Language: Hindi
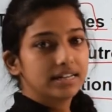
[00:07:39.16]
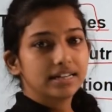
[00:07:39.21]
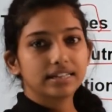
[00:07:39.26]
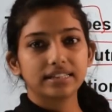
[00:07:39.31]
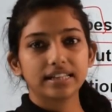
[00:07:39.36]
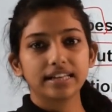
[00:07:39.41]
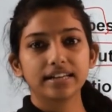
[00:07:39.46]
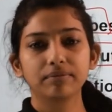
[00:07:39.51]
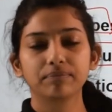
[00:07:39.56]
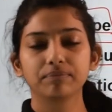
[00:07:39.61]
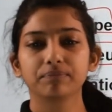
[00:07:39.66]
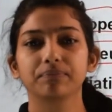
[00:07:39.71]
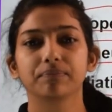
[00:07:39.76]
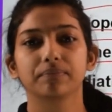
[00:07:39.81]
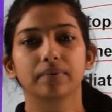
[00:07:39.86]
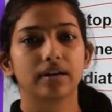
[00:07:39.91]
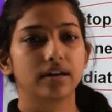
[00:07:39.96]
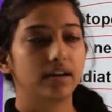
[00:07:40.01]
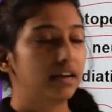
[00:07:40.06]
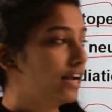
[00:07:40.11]
करते हैं
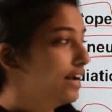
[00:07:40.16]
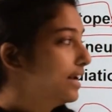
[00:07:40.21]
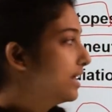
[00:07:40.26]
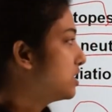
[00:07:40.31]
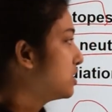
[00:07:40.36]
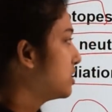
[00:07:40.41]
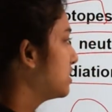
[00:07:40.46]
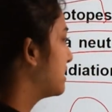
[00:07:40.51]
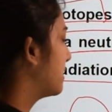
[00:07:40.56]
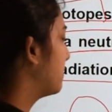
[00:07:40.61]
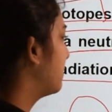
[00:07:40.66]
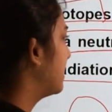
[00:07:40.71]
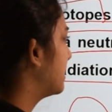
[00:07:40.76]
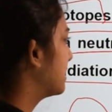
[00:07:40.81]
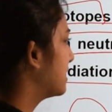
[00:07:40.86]
रेडिएशन एमिट